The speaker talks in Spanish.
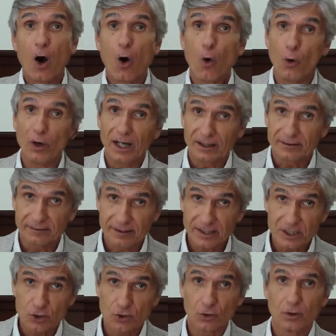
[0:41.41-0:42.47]
o el
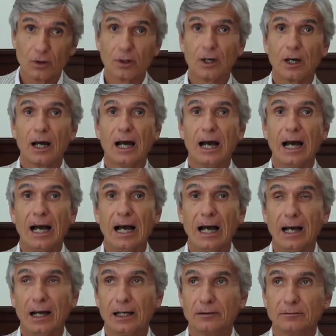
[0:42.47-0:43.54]
acceso
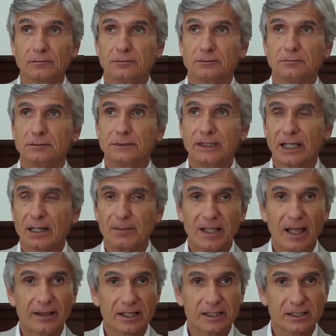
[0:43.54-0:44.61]
a
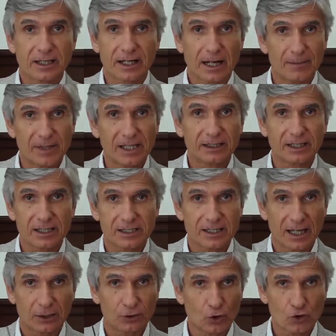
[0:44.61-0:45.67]
determinadas herramientas
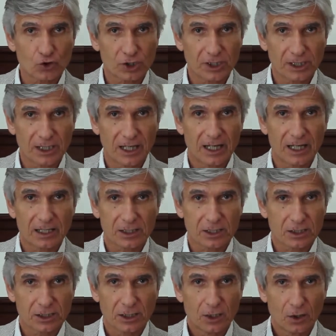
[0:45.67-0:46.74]

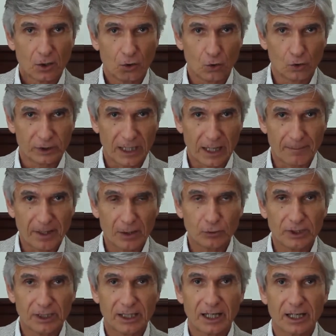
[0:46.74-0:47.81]
diagnósticas o
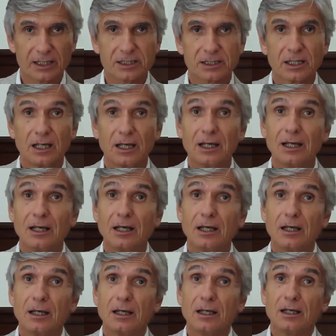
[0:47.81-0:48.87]
terapéuticas,
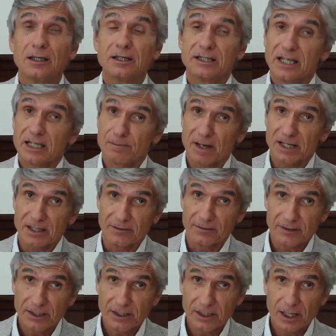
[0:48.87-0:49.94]
si es más
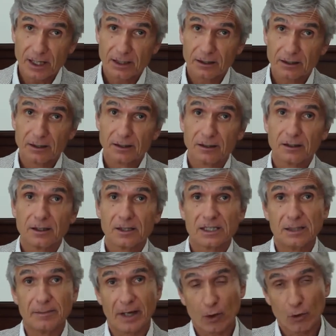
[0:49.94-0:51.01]
sencilla,
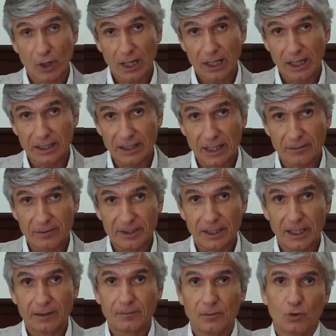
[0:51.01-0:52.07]
si mejora la calidad de
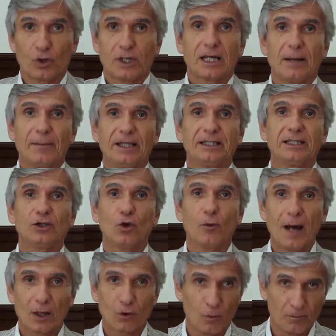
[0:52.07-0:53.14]
vida. Lógicamente no
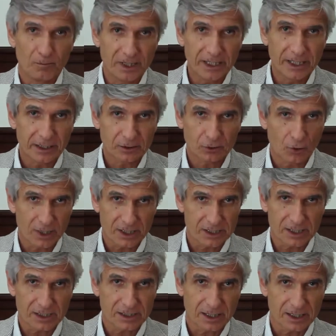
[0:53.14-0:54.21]
va a cumplir todas
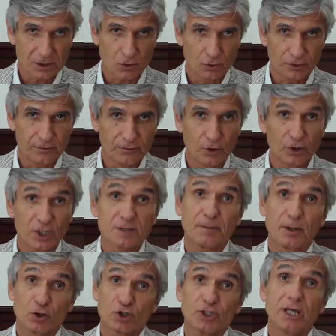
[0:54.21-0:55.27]
estas condiciones,
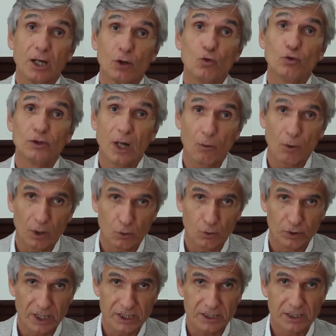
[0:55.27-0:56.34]
pero sí alguna o
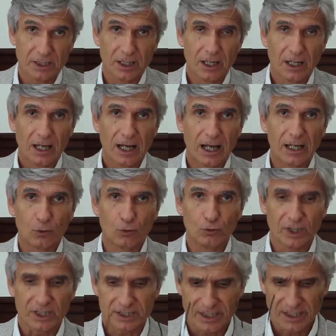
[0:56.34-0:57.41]
algunas,
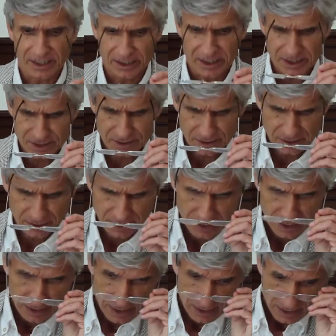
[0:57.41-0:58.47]
algunas de ellas.
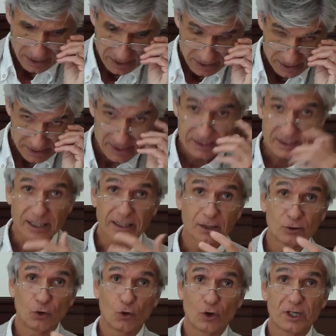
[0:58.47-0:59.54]
Si esta
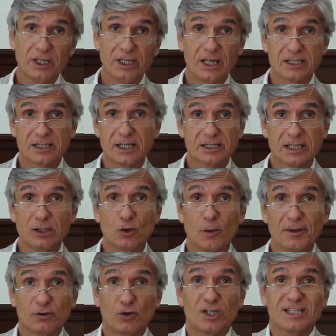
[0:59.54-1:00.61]
tecnología, si esta
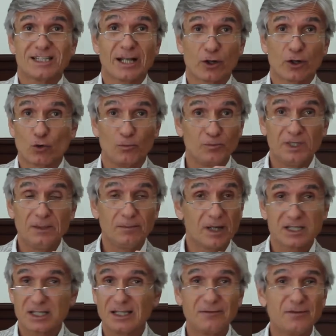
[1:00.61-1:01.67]
innovación es disruptiva,
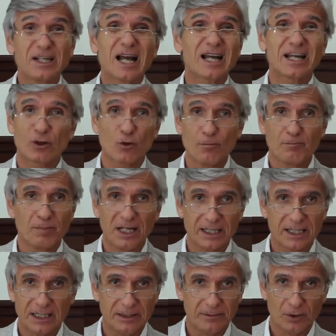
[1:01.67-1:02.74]
significa que rompe el
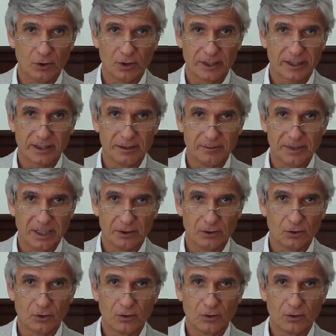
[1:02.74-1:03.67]
equilibrio del rendimiento.